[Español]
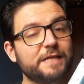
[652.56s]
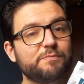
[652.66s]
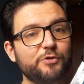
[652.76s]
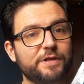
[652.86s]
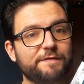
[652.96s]
Es
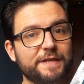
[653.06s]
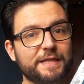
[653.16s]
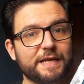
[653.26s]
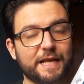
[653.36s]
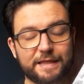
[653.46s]
muy
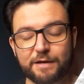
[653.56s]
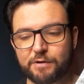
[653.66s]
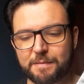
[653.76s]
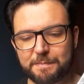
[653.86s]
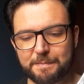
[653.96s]
difícil hacer
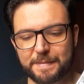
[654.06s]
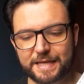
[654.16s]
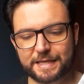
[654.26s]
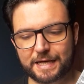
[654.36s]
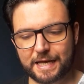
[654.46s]
una
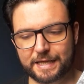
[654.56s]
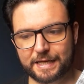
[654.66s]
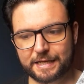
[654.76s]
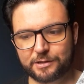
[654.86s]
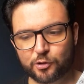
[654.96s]
mezcla
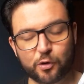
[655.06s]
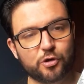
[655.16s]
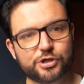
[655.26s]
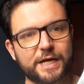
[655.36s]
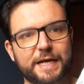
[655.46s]
de todos
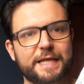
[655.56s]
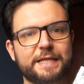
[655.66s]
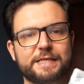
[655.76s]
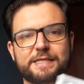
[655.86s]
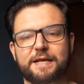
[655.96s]
los
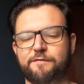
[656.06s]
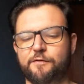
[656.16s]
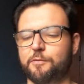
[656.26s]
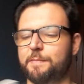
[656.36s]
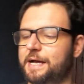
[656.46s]
ingredientes que
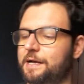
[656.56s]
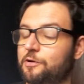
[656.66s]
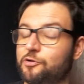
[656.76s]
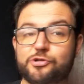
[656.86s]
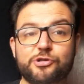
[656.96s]
forman
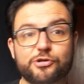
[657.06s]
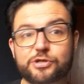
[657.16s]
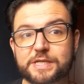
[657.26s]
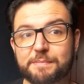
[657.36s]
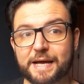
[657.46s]
los
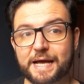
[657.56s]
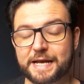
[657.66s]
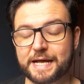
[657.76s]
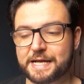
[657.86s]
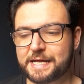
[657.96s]
dioses de
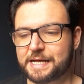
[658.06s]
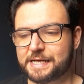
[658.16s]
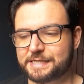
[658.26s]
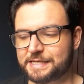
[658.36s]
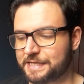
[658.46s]
Pegana
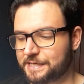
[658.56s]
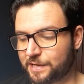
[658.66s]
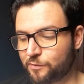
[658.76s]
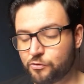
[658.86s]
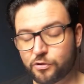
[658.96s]
sin
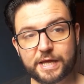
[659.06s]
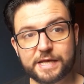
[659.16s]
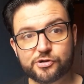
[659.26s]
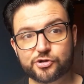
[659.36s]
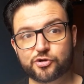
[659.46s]
que uno de
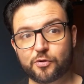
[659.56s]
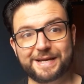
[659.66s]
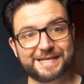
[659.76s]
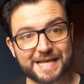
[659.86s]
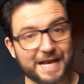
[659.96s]
ellos
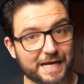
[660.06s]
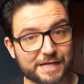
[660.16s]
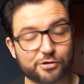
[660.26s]
sobresalga